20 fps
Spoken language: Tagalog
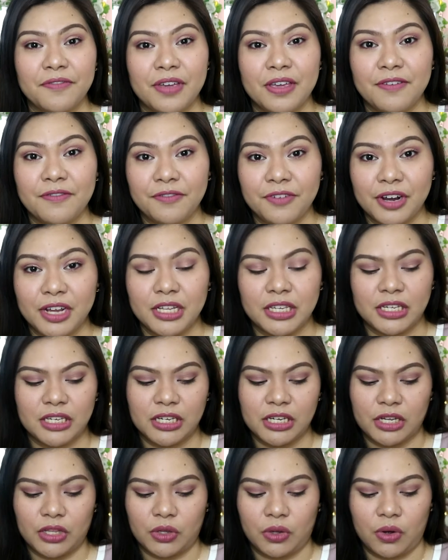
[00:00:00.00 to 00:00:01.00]
favorites
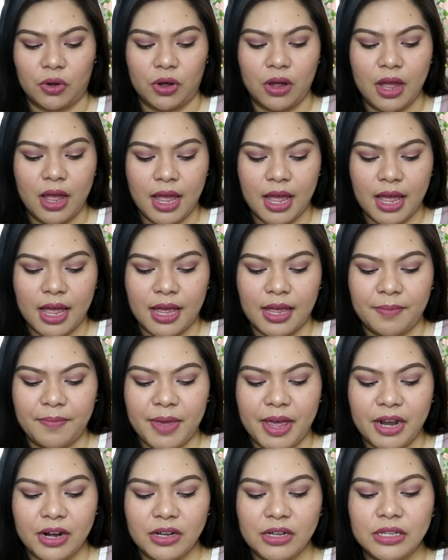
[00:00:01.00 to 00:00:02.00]
niya to,
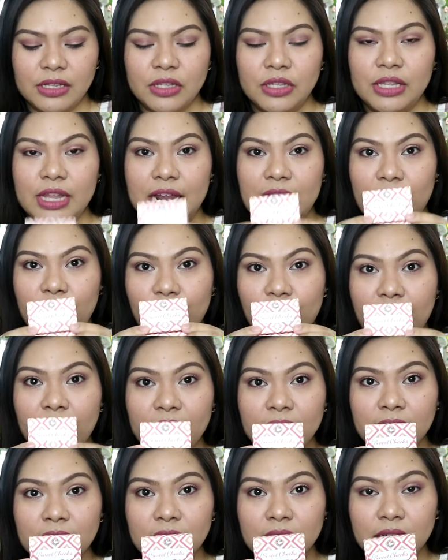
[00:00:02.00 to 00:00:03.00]
meron
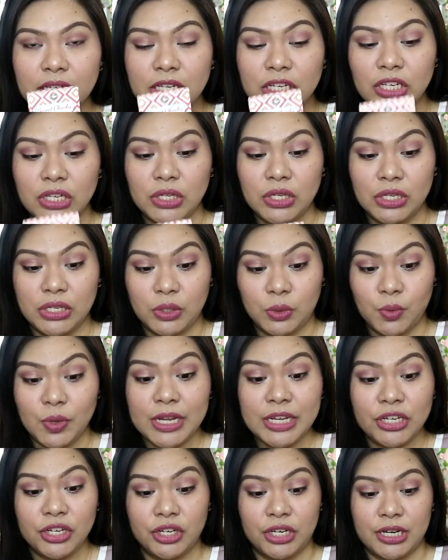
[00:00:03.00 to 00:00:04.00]
dalawang
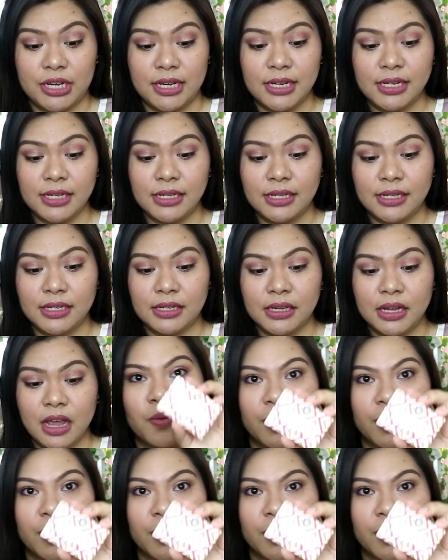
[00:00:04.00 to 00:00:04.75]
sweet chicks.